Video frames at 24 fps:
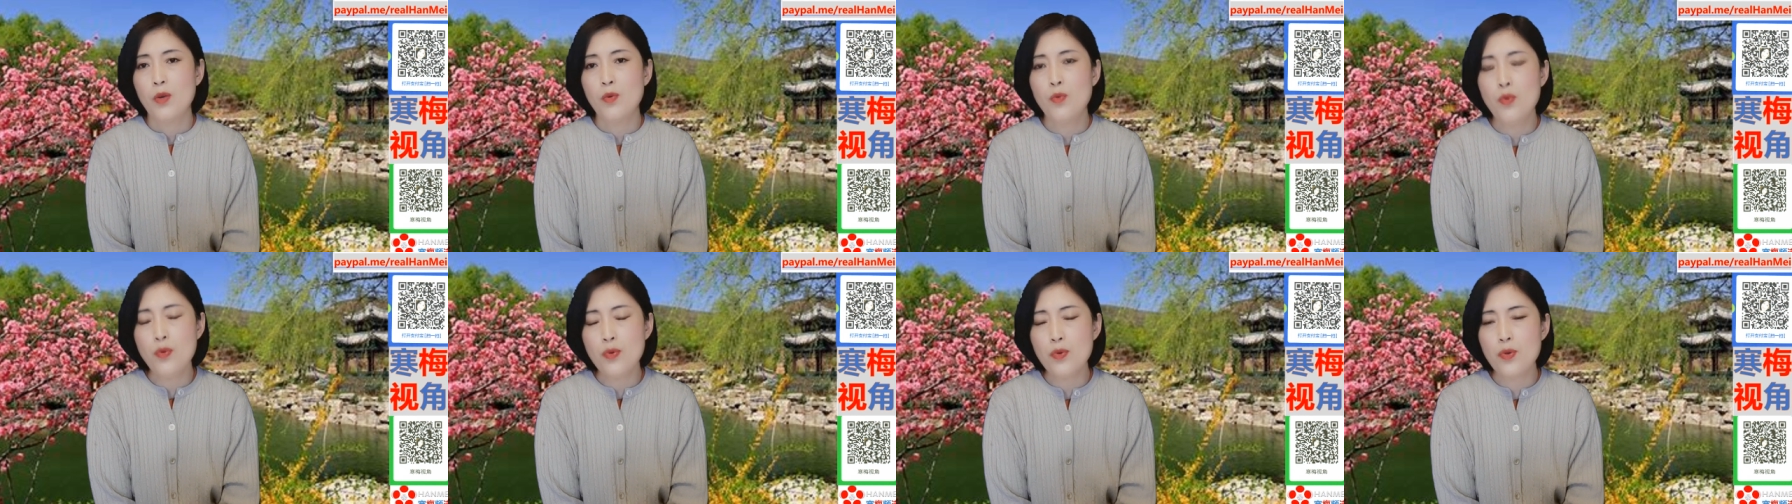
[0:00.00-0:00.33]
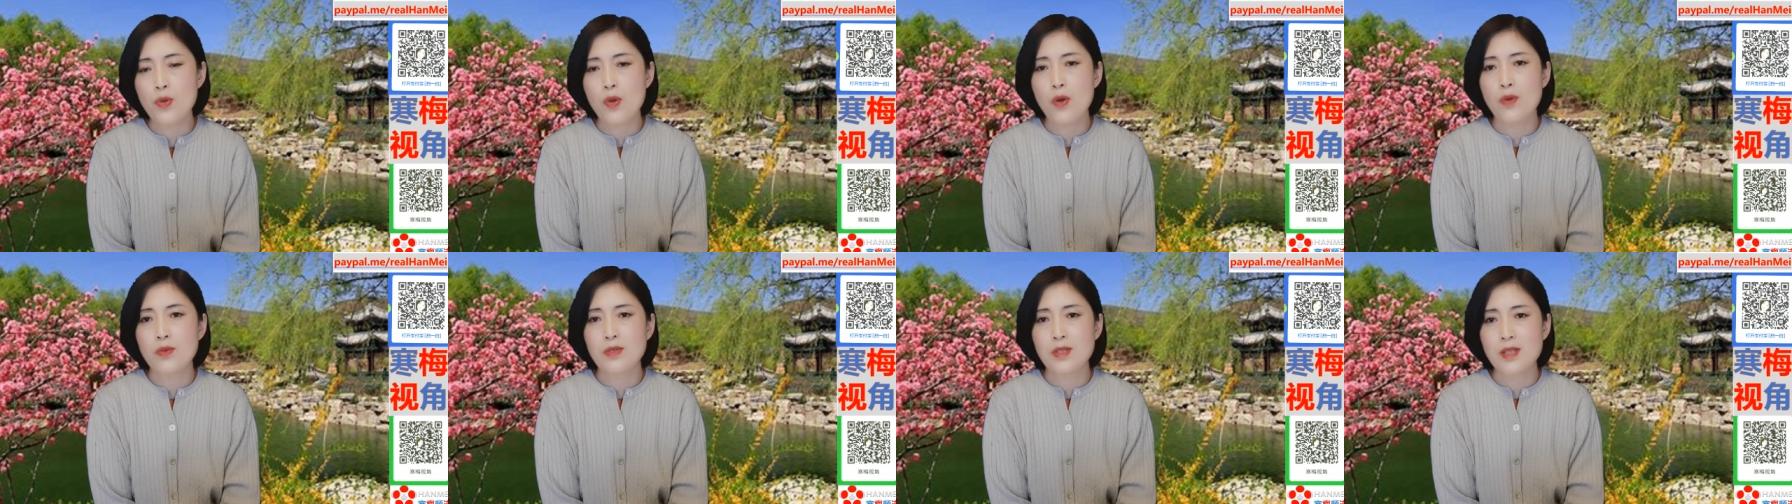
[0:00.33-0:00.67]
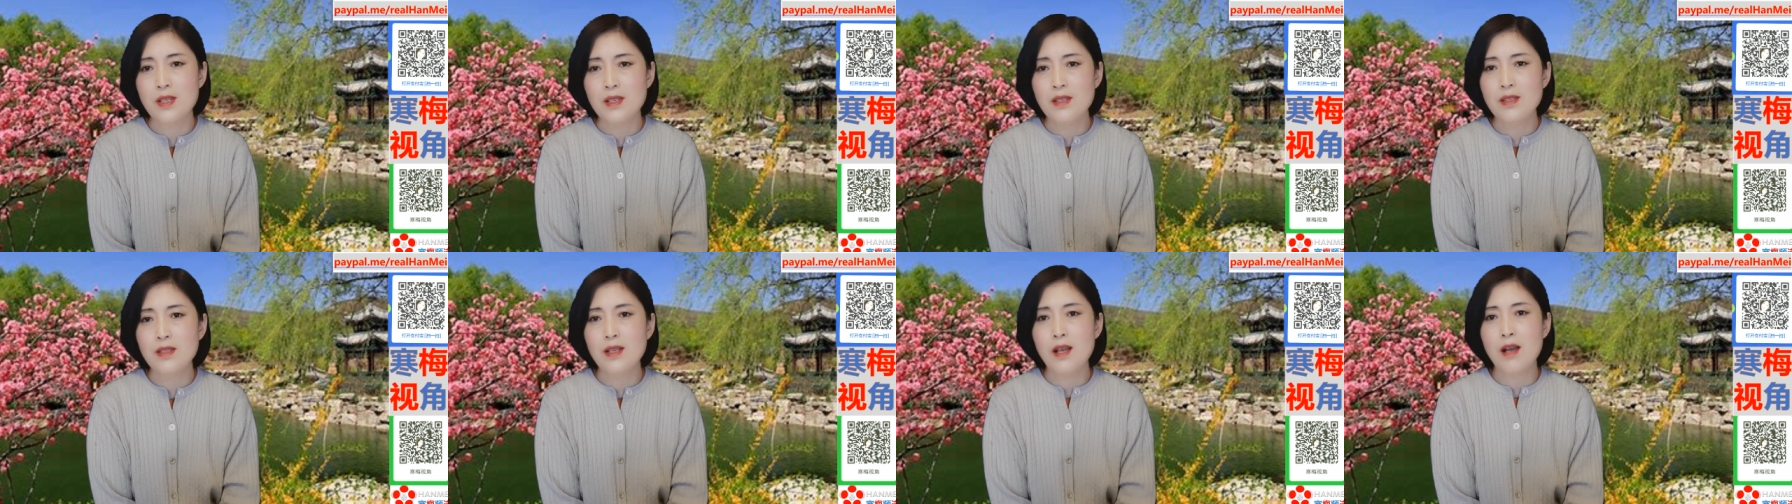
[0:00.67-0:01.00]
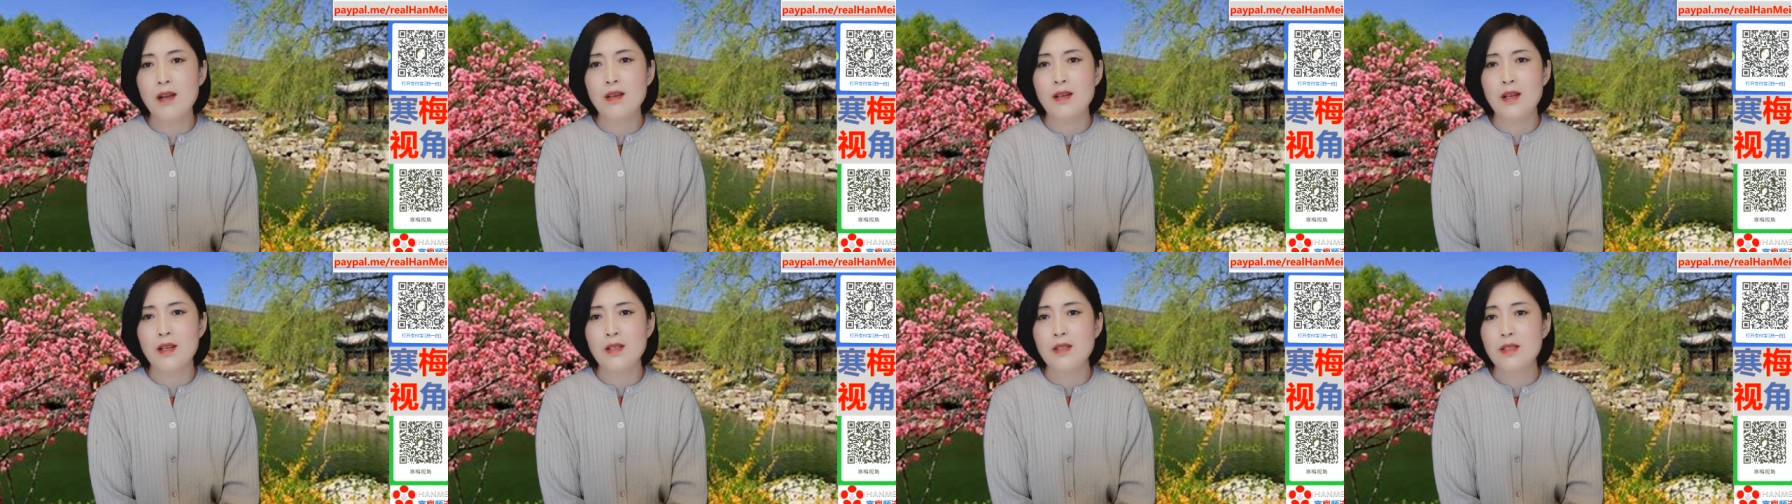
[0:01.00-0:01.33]
雇佣新
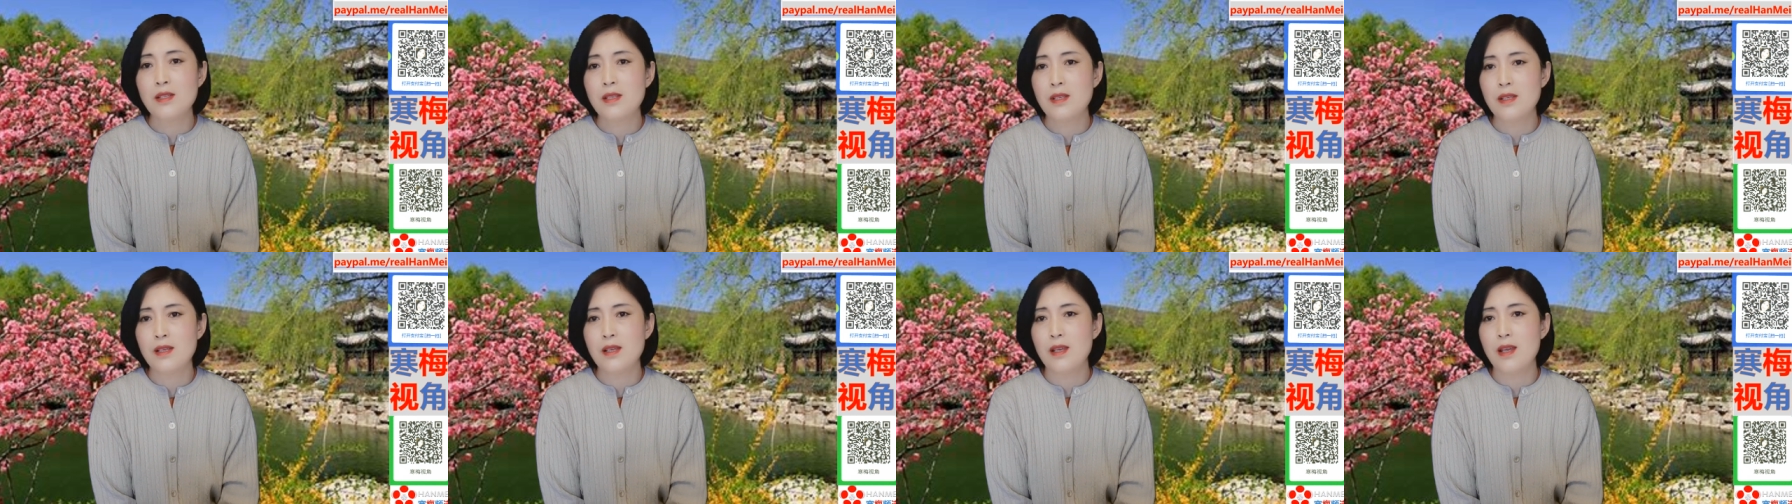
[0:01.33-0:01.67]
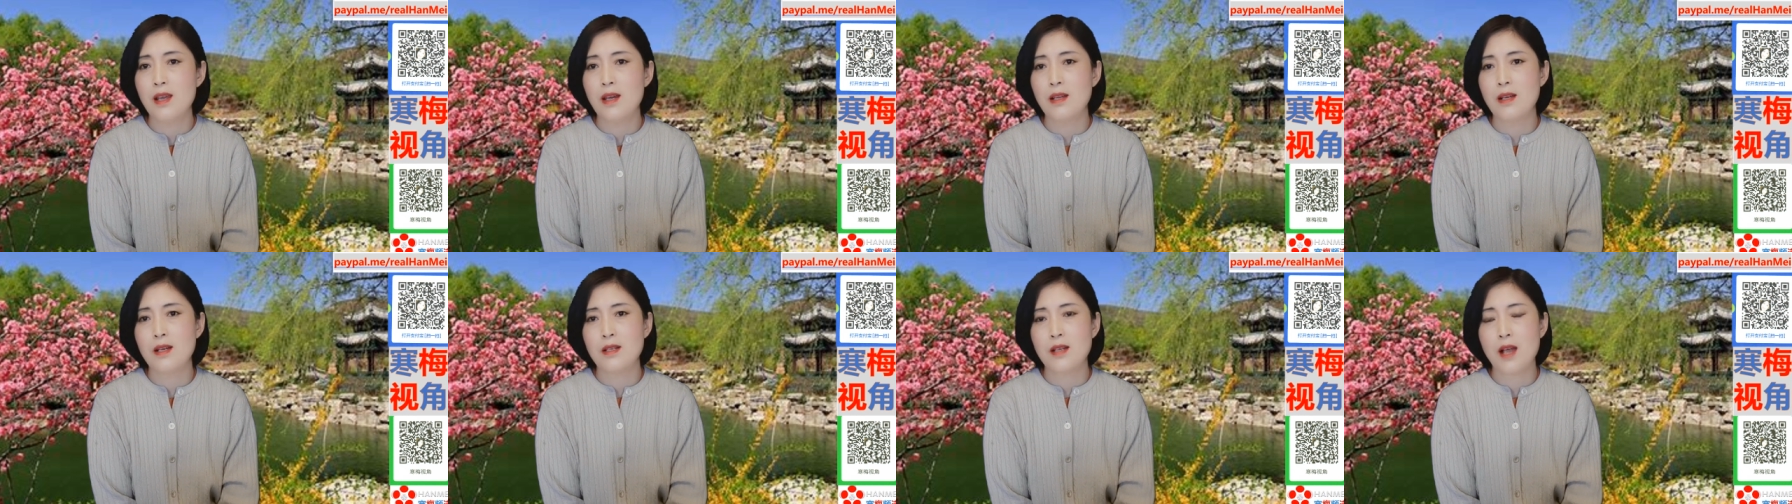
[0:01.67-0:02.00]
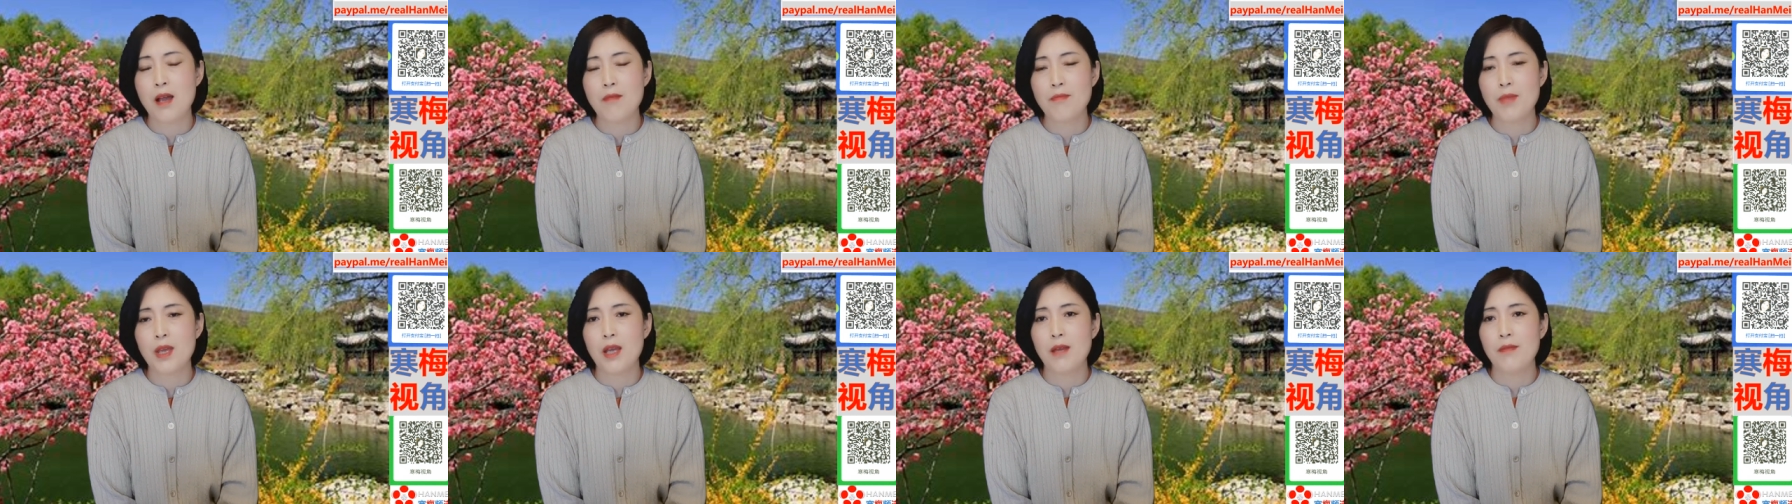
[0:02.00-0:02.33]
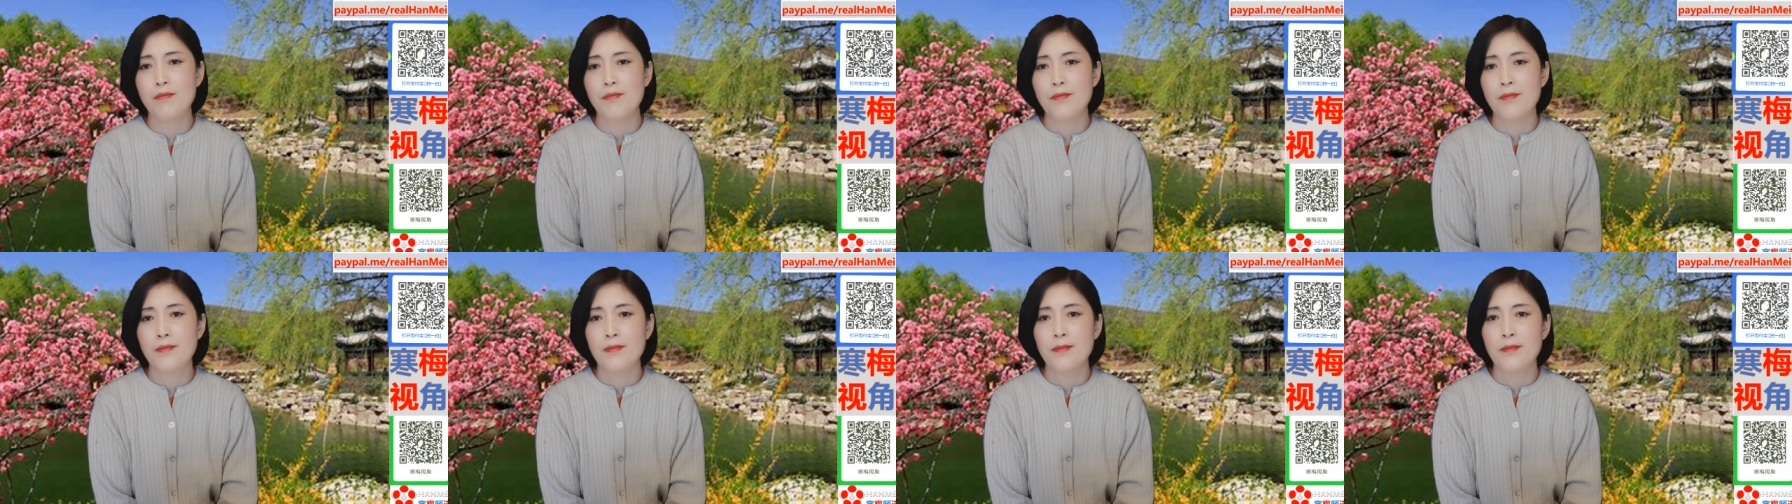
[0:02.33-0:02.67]
疆人企业的产
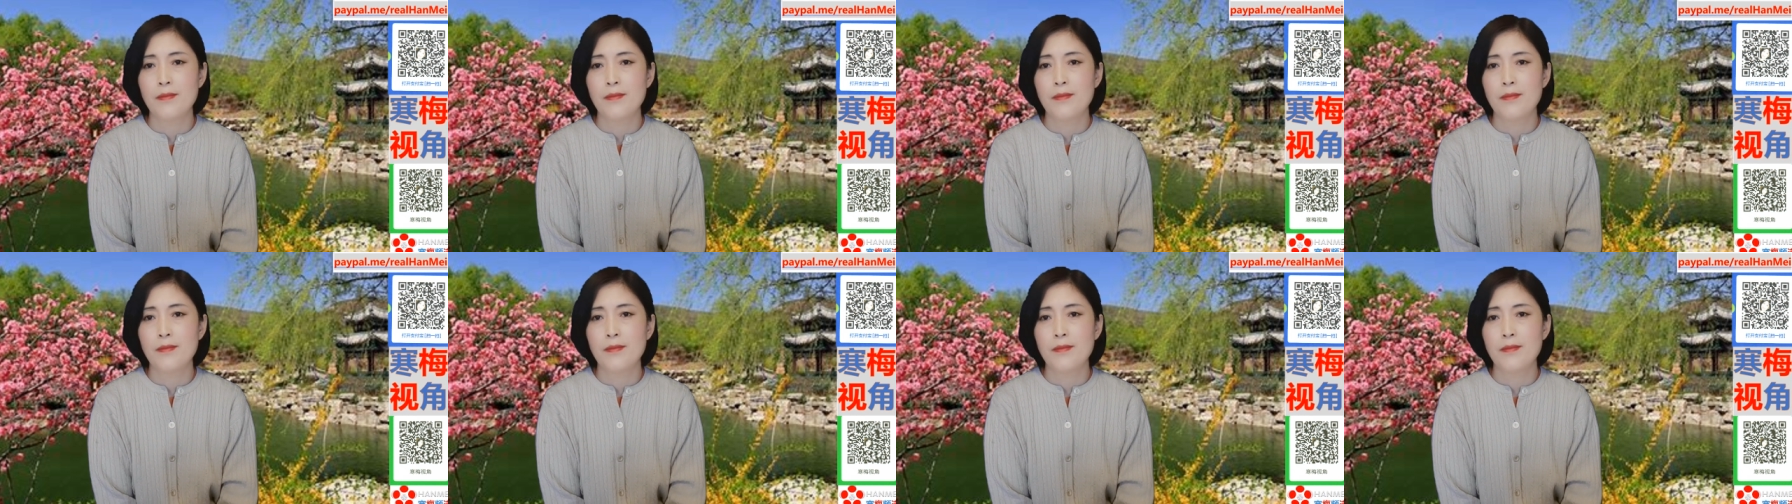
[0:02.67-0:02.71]
品，